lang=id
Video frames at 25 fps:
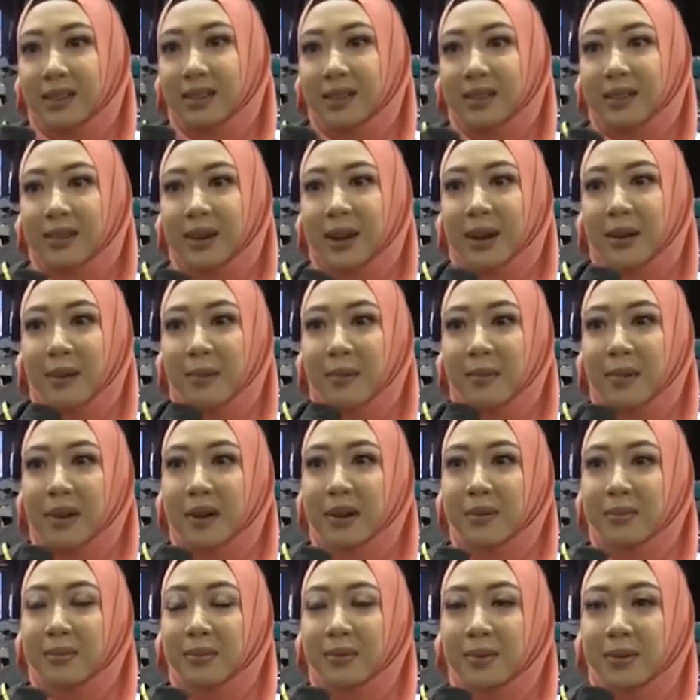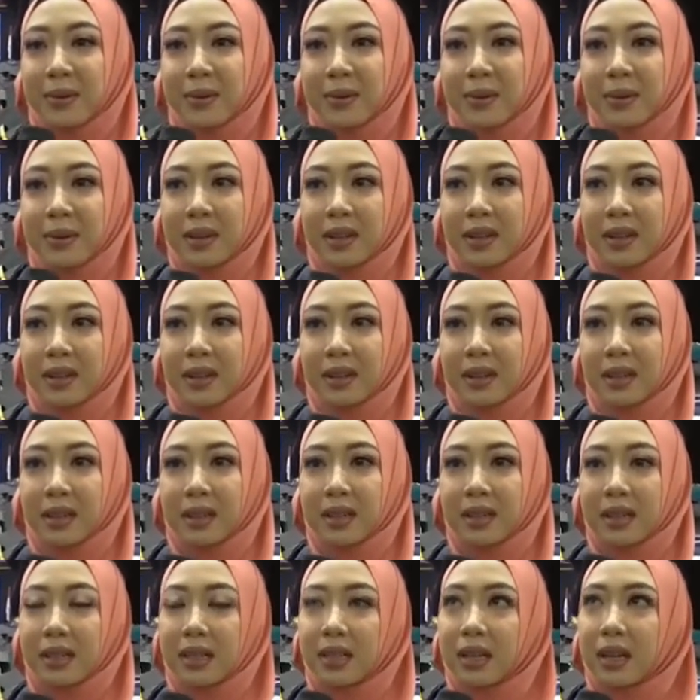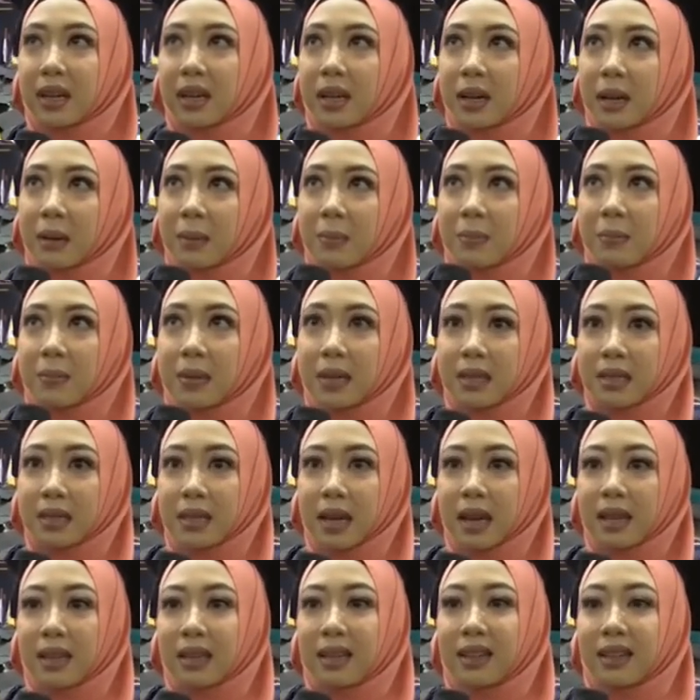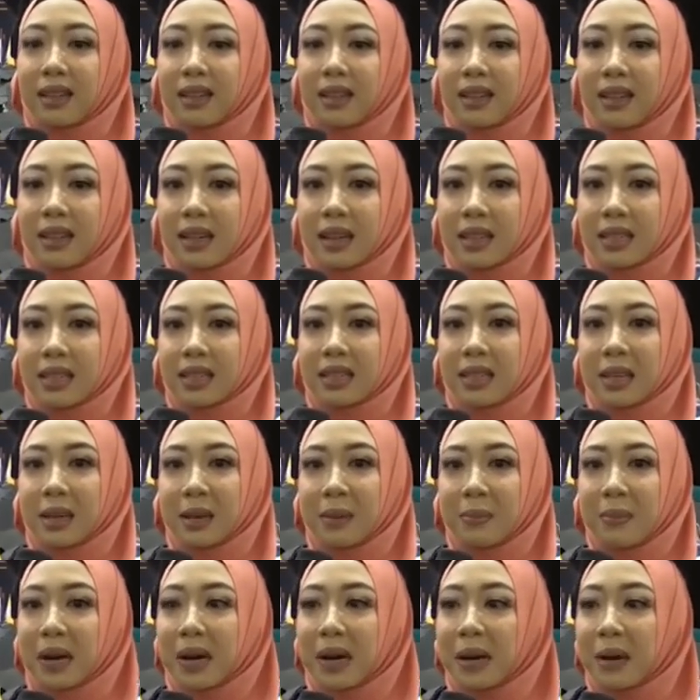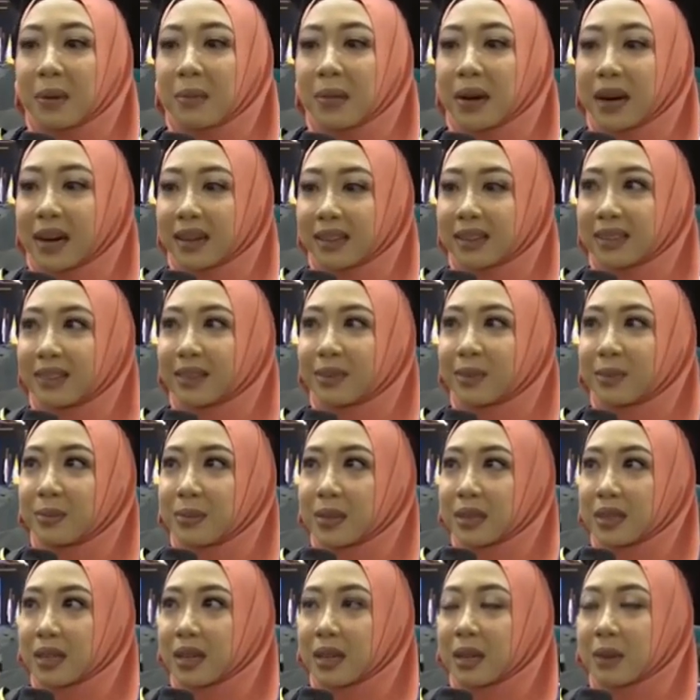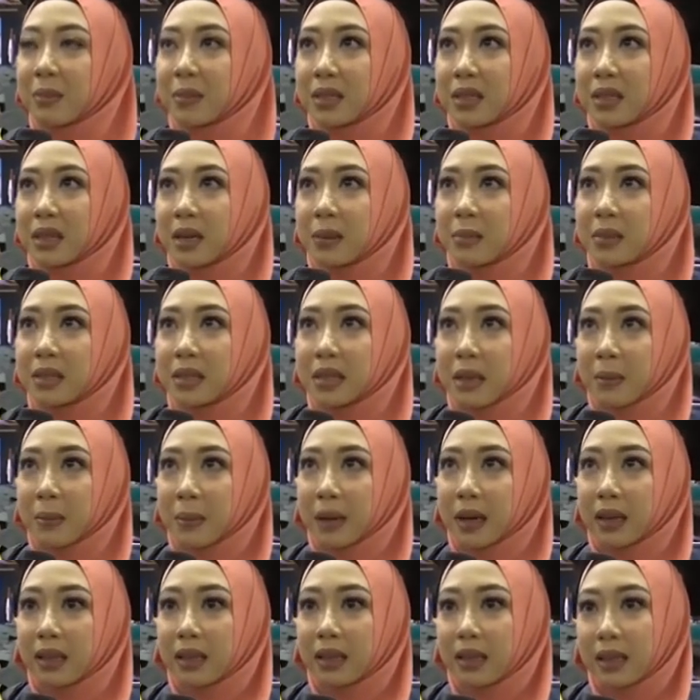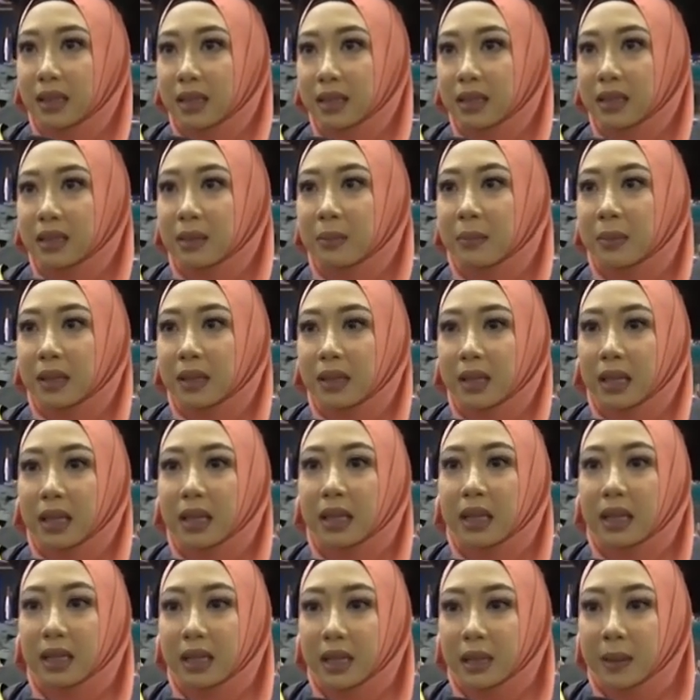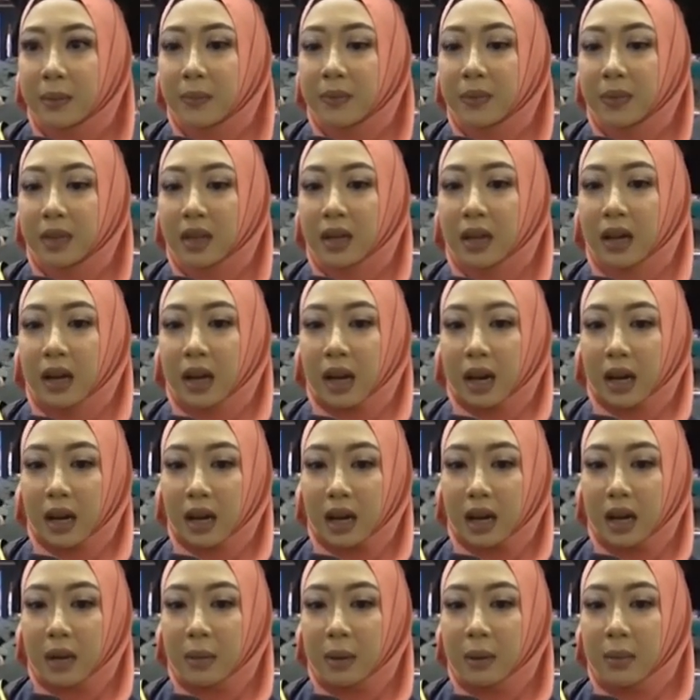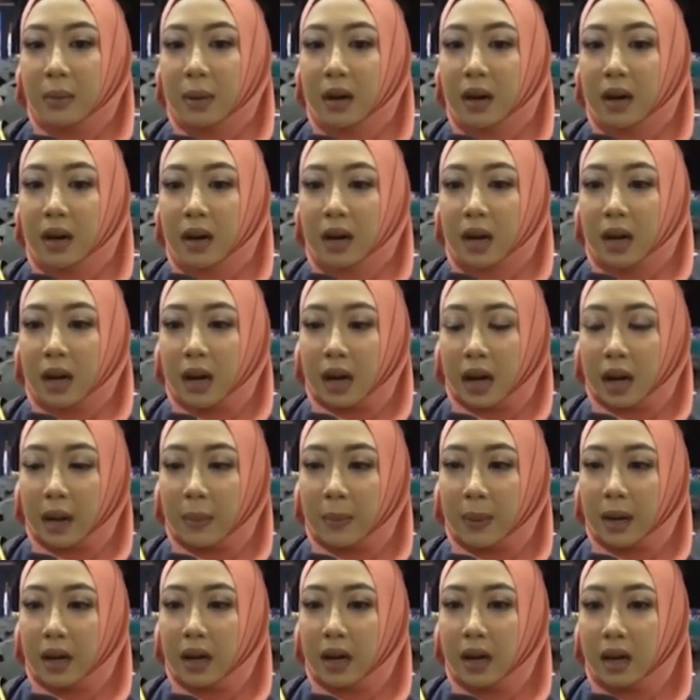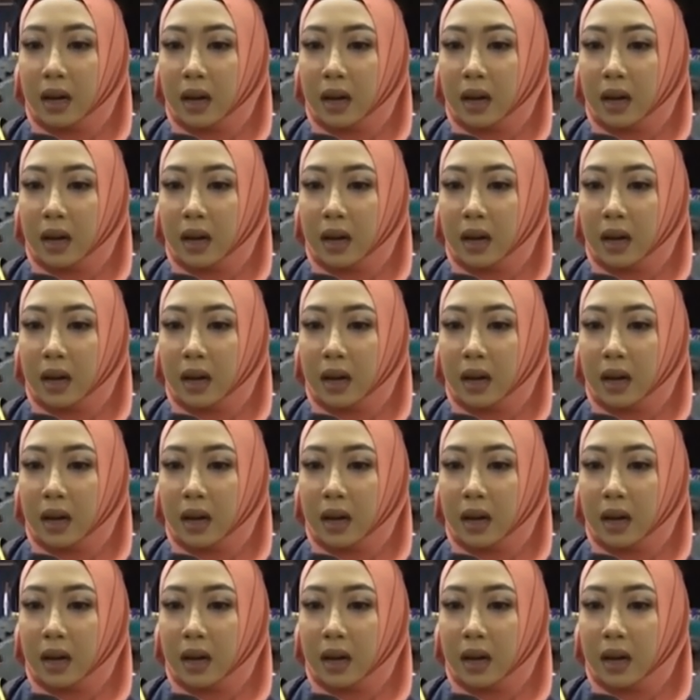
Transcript: selama menempuh uh, pas saat ini nih rasanya bangga banget gitu bisa bisa mencapai titik seperti ini karena memang apa